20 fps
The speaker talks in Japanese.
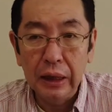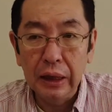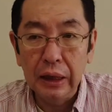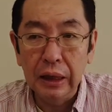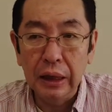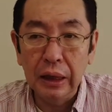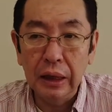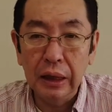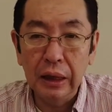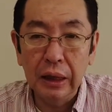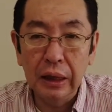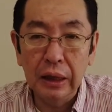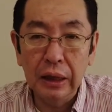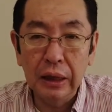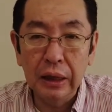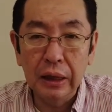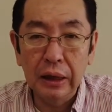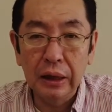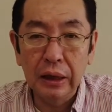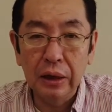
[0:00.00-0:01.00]
えー
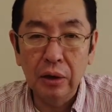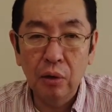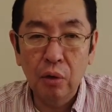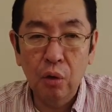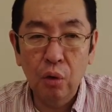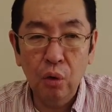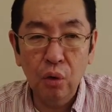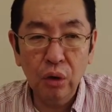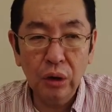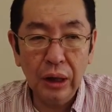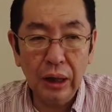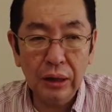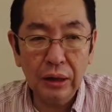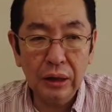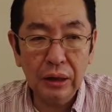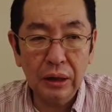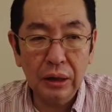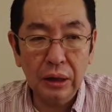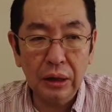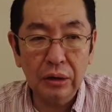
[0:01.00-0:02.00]
こうなっ
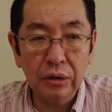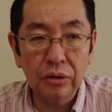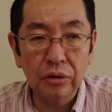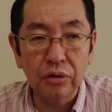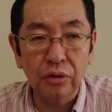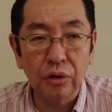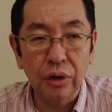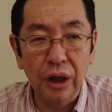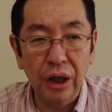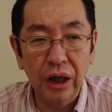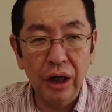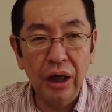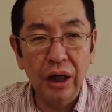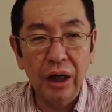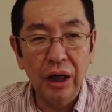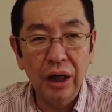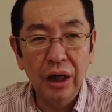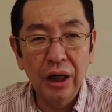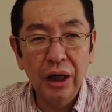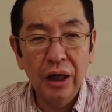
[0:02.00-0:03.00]
てくるとね